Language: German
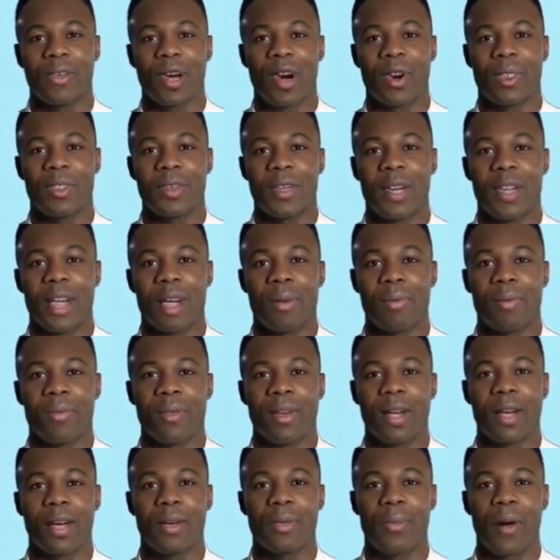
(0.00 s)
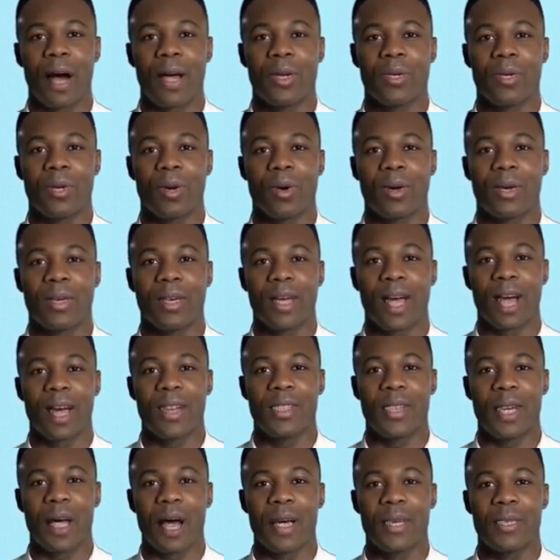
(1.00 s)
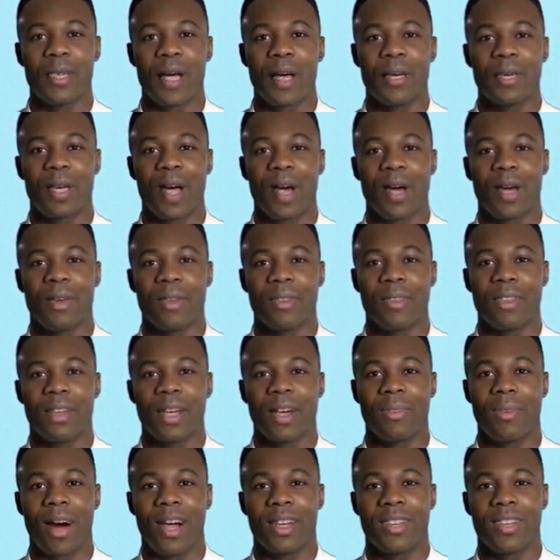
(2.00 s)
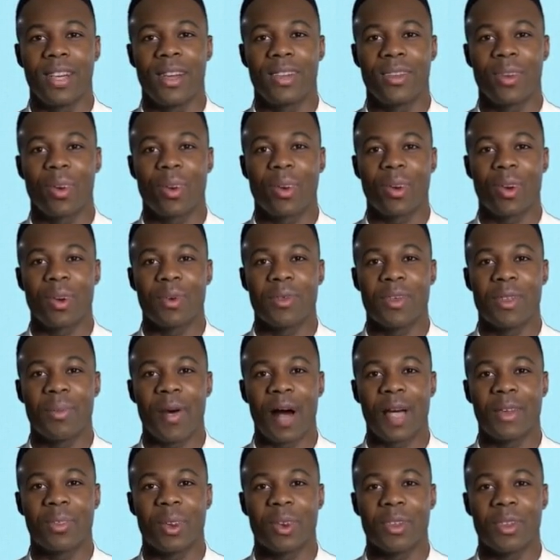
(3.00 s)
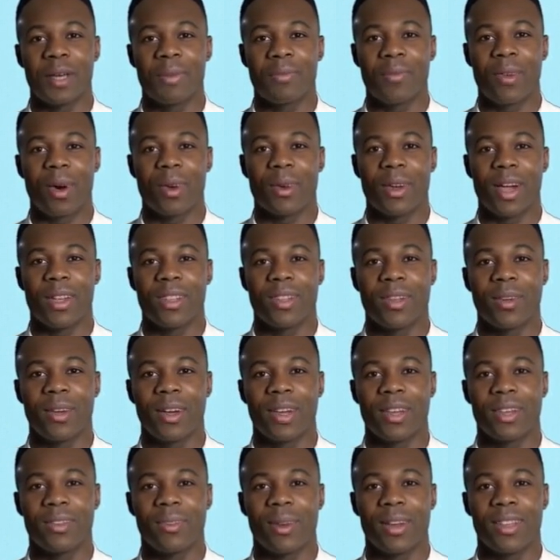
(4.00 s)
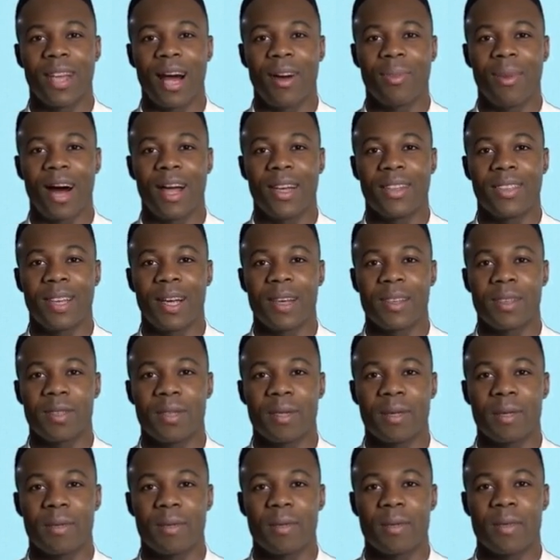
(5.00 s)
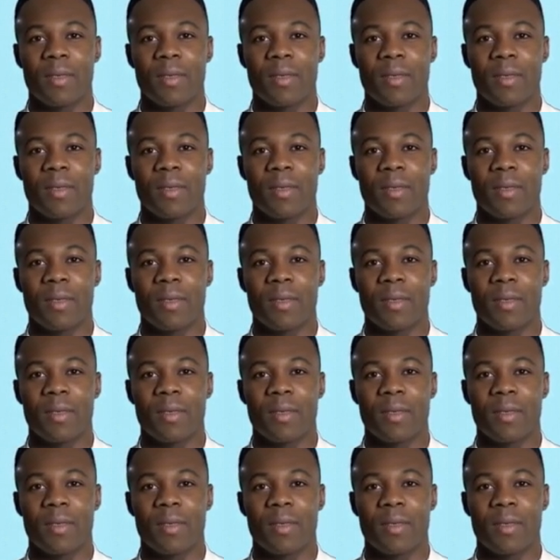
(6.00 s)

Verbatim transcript: Außerdem fielen bei Join die RTL-Sender, die bei Satu und Waipu TV natürlich mit dabei sind.